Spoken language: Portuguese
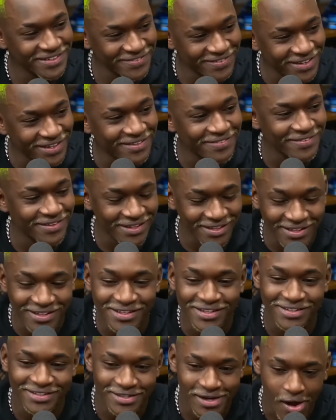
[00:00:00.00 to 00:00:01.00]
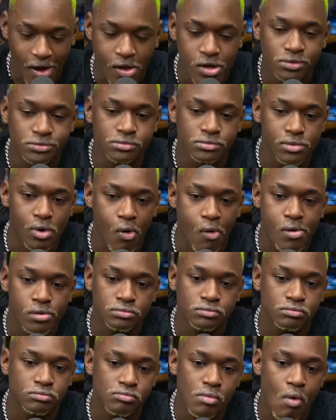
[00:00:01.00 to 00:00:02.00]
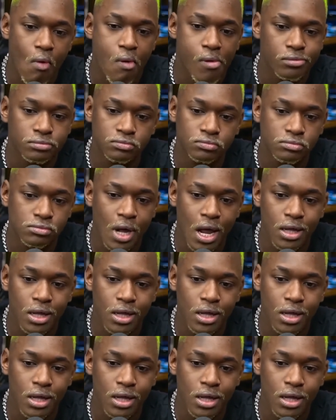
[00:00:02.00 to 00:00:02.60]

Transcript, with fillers: me mamar. Nossa, isso aí é fenômeno.